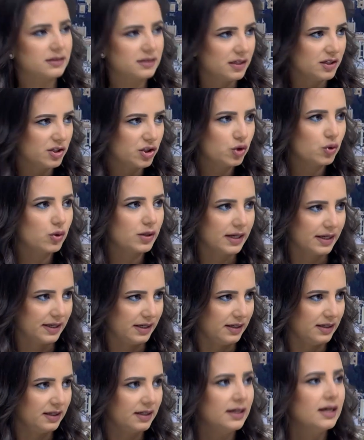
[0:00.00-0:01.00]
السكري
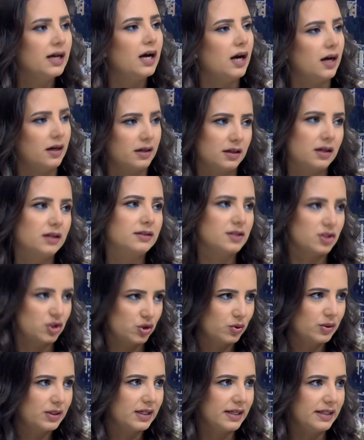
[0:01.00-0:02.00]
متأخر. اعراض
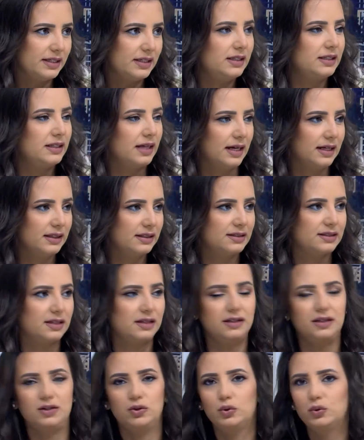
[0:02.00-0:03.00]
السكري هي عاده
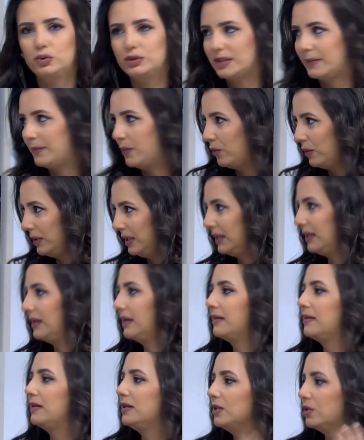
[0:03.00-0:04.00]
اللي هو تبول
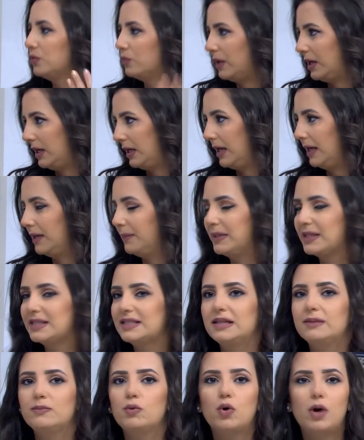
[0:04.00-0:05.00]
الكثير نعم. وهي بس
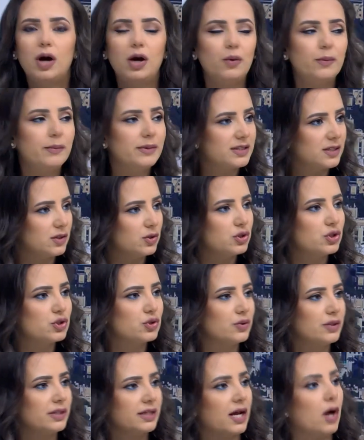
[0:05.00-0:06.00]
مقاومه
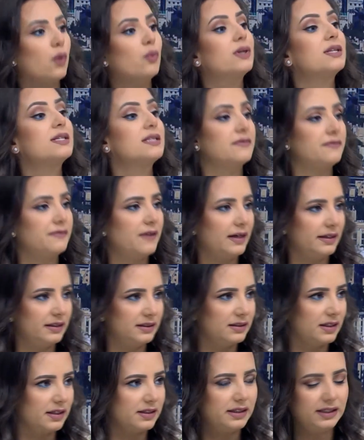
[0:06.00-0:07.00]
الانسولين او ارتفاع
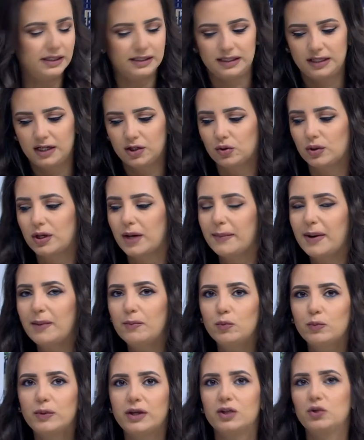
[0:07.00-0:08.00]
نقدر نحكي لانه كمان
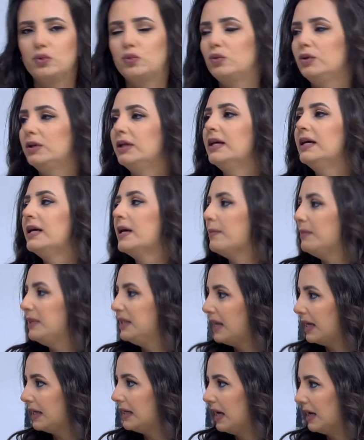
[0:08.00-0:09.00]
ممكن يكون
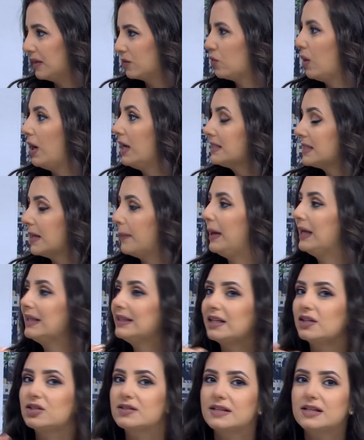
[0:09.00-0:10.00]
بدايات وحسب
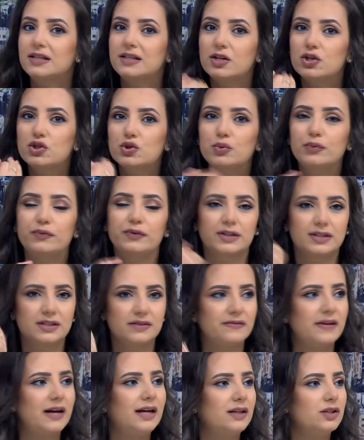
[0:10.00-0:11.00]
حتى صرنا نشوف
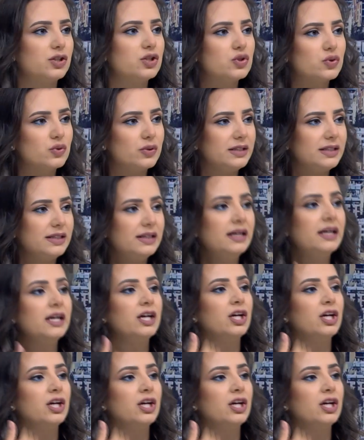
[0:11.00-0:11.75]
ارتفاع الانسولين